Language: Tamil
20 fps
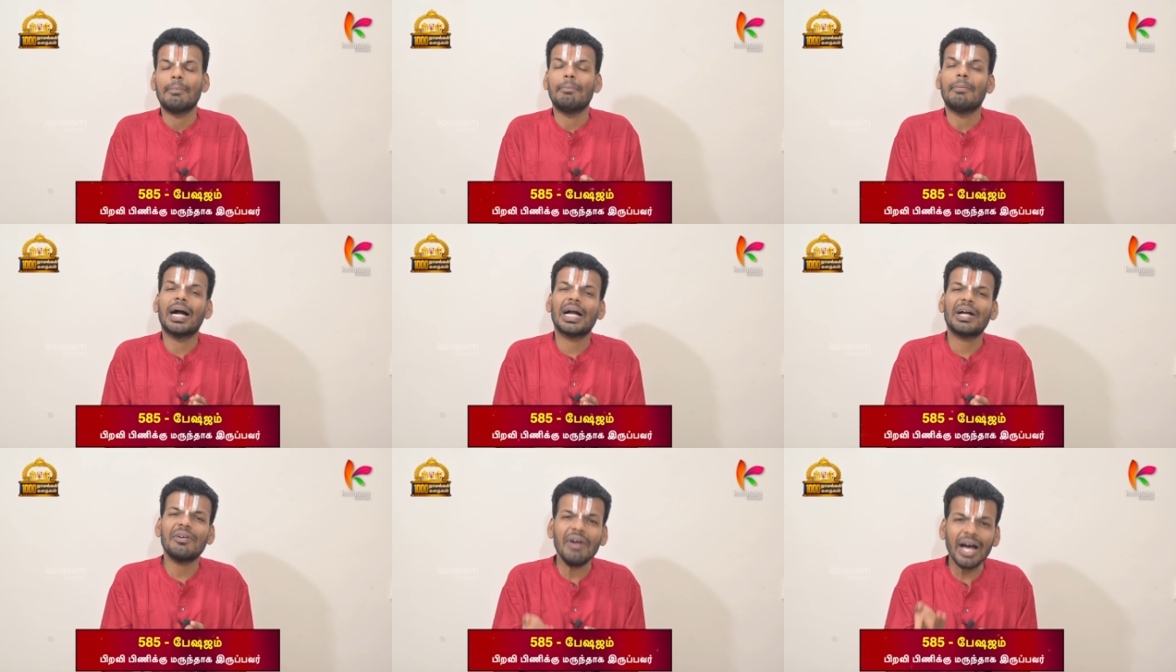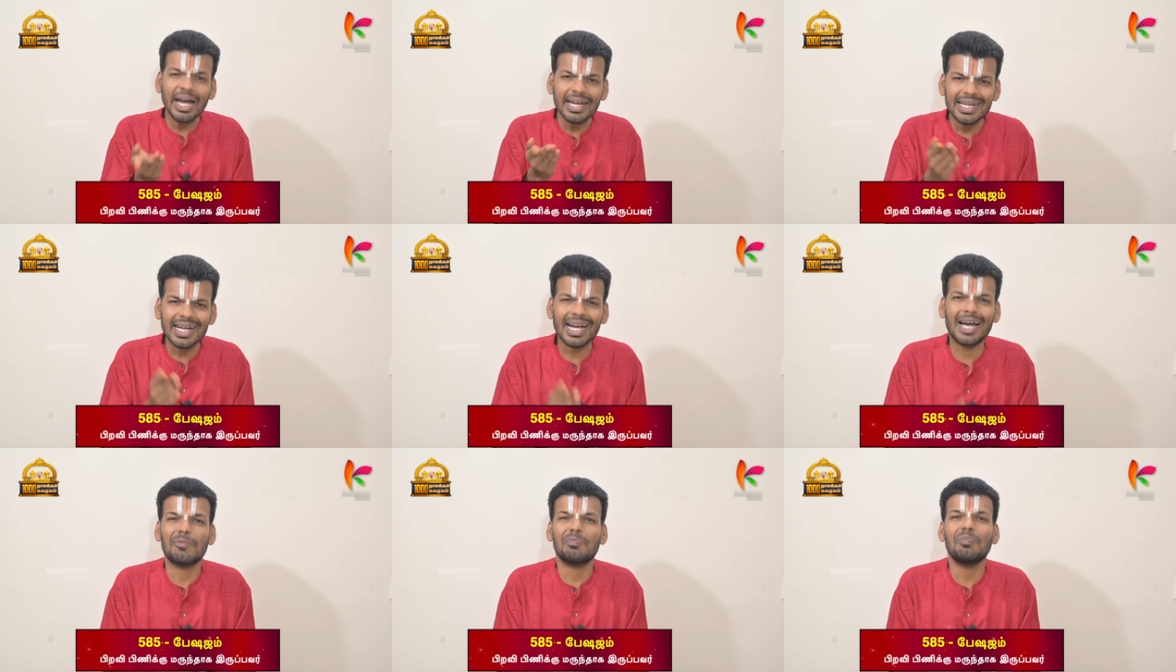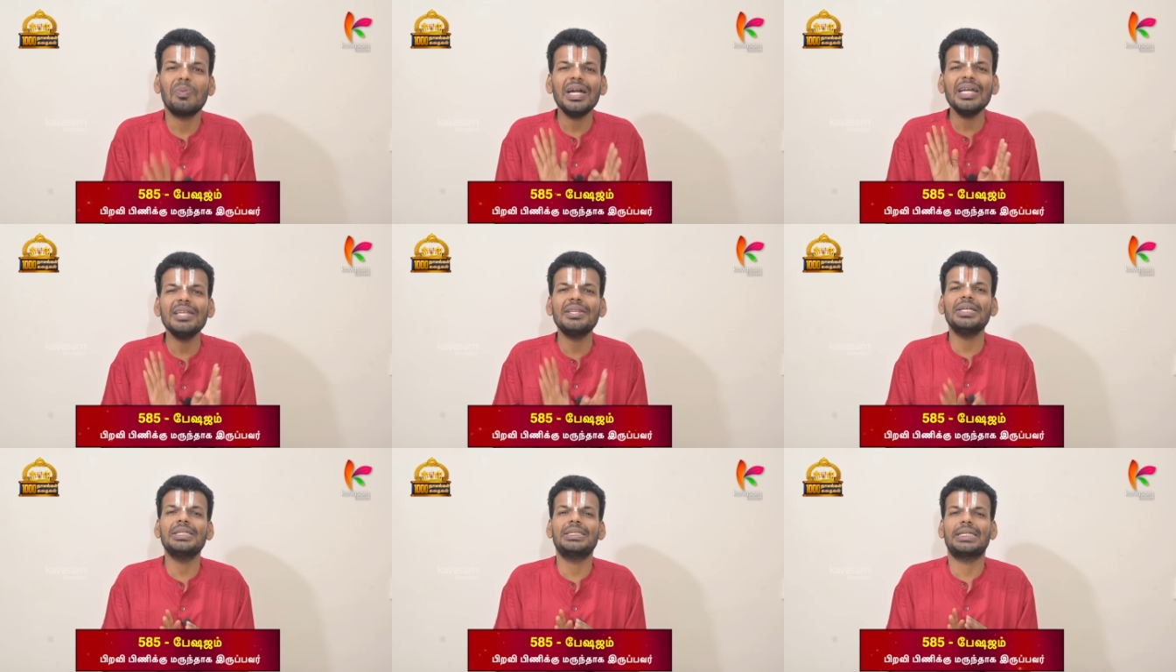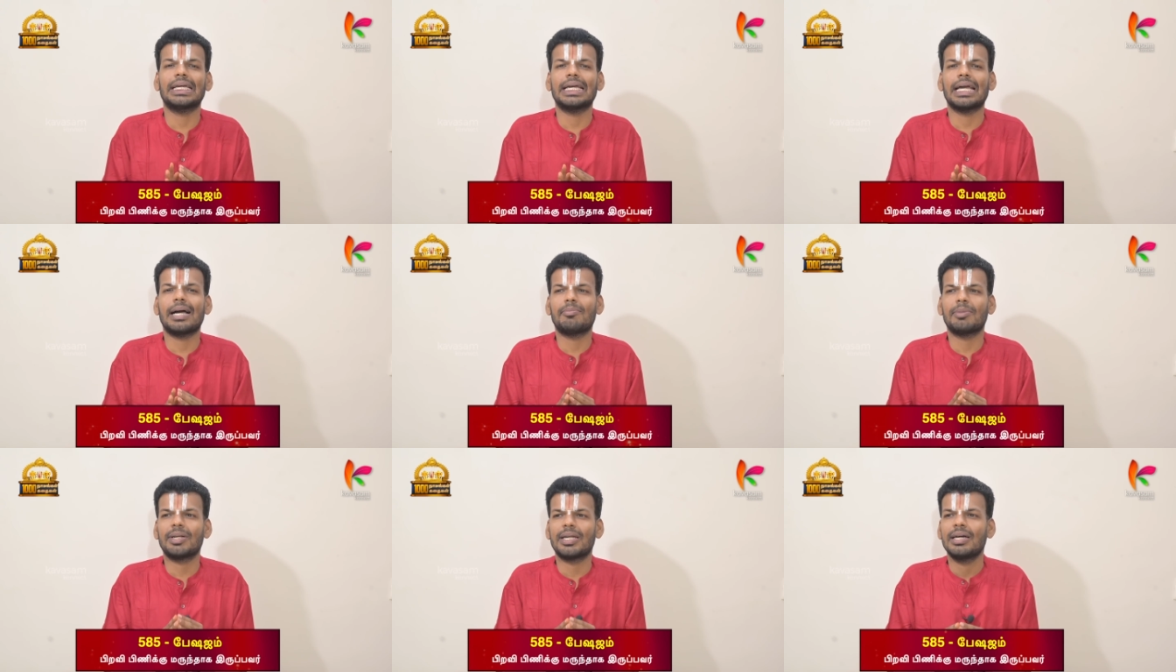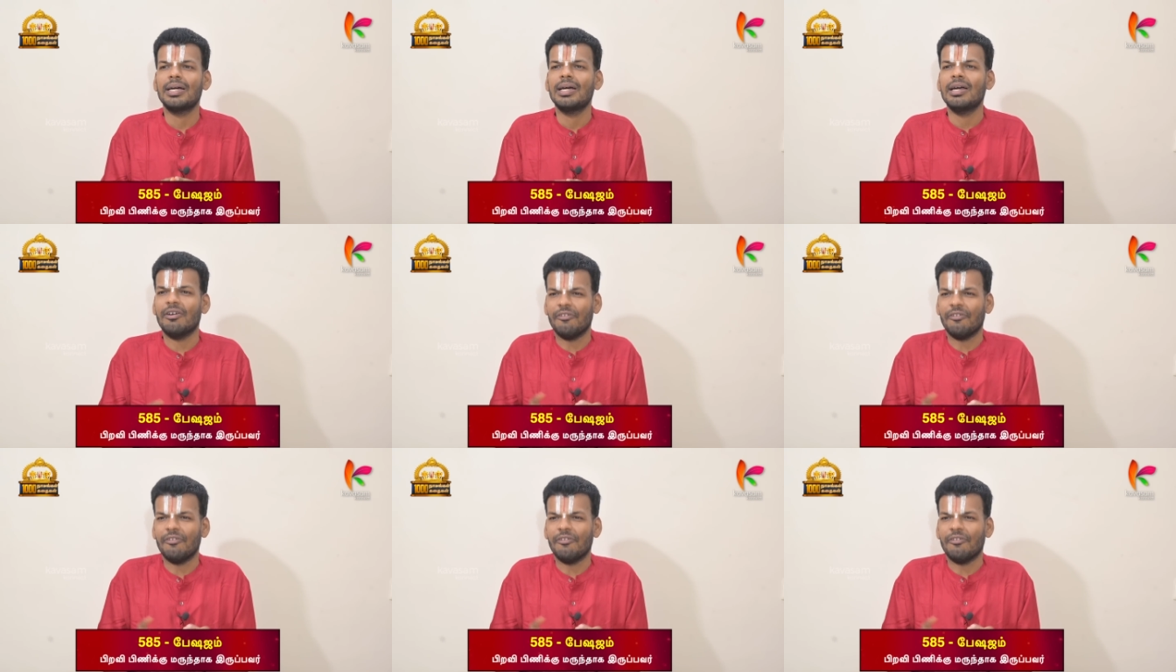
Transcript: பகவானுக்கு அர்ப்பணித்து செய்யாமல்